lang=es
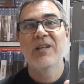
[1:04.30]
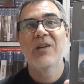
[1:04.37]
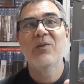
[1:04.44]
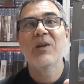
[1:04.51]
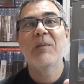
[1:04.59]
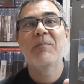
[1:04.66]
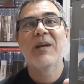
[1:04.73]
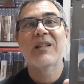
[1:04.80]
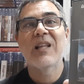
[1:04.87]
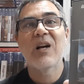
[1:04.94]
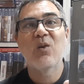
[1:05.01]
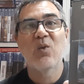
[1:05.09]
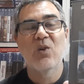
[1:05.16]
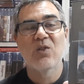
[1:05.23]
y es un
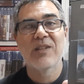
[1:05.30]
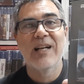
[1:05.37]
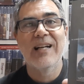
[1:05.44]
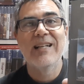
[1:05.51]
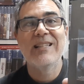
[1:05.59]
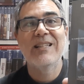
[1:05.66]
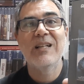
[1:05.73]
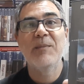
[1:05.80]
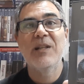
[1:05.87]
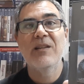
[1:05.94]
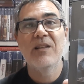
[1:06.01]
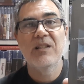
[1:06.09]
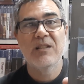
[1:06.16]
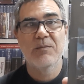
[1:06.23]
espectáculo, o sea, es
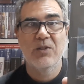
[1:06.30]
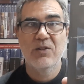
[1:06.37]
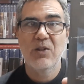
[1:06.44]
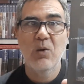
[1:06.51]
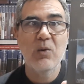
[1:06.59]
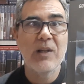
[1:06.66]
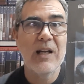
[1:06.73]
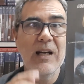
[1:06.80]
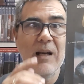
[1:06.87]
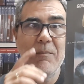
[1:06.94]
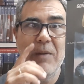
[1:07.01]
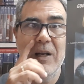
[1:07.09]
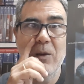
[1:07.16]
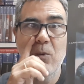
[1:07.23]
tremendísimo. Si os gustan
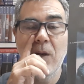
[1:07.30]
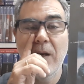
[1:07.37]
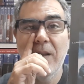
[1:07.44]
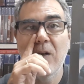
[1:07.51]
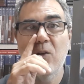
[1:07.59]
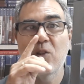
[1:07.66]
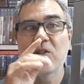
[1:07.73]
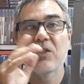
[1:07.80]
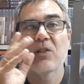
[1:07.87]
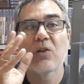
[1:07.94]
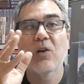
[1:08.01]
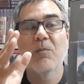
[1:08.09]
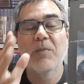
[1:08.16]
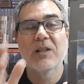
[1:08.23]
las películas de coches
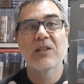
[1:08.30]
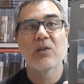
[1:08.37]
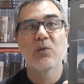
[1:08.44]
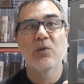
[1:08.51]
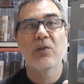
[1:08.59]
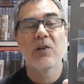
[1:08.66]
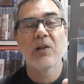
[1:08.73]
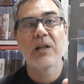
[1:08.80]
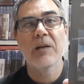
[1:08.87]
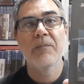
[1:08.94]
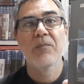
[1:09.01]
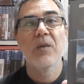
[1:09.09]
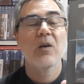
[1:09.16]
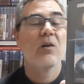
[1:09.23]
o con persecuciones,
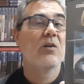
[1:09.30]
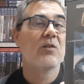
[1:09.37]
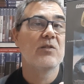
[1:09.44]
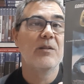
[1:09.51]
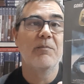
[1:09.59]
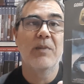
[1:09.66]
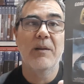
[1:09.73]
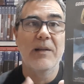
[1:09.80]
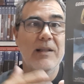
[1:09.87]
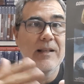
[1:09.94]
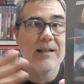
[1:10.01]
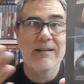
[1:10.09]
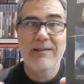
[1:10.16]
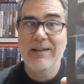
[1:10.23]
o
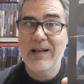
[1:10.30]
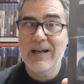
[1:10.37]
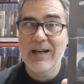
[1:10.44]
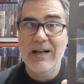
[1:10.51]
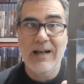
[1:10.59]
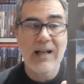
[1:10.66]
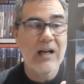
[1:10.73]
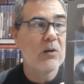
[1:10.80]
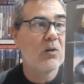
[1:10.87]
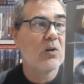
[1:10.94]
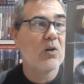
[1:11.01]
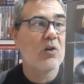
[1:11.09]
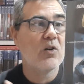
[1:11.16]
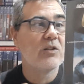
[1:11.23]
simplemente el cine en general,
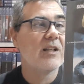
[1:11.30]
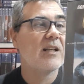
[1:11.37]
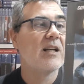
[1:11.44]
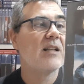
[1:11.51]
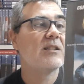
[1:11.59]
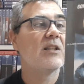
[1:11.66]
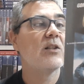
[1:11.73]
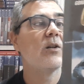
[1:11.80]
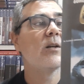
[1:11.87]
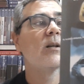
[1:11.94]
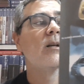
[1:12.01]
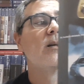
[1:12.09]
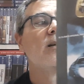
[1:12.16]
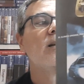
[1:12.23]
o los coches clásicos,
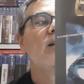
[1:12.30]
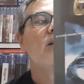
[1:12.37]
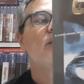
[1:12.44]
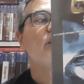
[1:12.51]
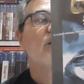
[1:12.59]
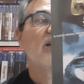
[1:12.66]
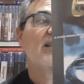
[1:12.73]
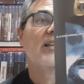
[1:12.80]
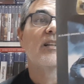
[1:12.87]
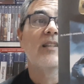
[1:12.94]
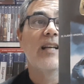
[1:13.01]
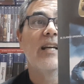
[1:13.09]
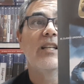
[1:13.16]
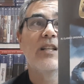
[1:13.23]
porque esta
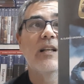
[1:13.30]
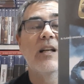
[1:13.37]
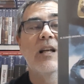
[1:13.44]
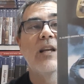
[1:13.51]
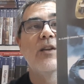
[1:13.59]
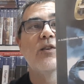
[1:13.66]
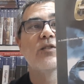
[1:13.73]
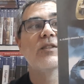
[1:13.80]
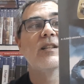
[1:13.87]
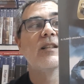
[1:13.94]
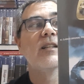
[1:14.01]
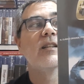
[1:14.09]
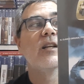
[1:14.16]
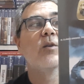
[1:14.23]
está hecha en el año
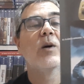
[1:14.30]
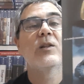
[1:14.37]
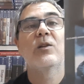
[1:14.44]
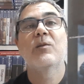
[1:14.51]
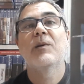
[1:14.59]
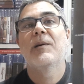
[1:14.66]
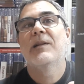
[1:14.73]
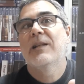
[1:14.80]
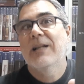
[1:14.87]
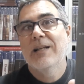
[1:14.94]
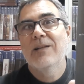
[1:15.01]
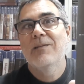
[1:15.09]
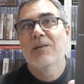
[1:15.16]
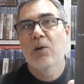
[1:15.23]
74,
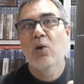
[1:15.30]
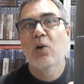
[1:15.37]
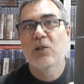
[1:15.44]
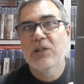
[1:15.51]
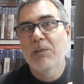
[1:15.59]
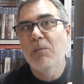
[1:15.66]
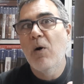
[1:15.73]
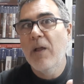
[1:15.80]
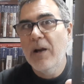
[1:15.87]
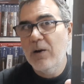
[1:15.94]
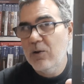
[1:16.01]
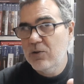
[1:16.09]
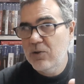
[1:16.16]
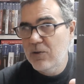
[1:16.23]
obviamente los coches
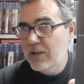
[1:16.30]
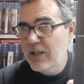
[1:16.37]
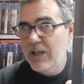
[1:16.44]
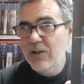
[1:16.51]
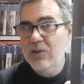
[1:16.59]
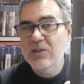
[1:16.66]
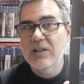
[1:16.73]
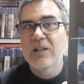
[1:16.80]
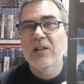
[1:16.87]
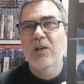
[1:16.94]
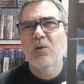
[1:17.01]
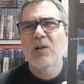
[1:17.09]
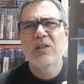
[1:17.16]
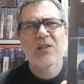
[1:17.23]
modernos son del año
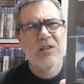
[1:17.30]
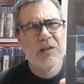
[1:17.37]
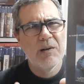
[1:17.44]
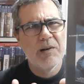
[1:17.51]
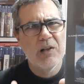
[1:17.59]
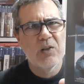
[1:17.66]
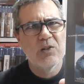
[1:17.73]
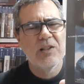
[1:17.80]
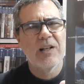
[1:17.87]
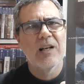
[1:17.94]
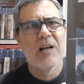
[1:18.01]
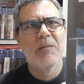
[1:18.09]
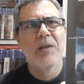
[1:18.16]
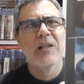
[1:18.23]
74, o sea, van a ver coches
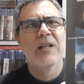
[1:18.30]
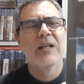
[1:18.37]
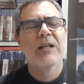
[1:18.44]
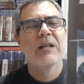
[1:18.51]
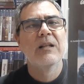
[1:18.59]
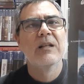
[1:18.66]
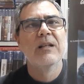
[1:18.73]
realmente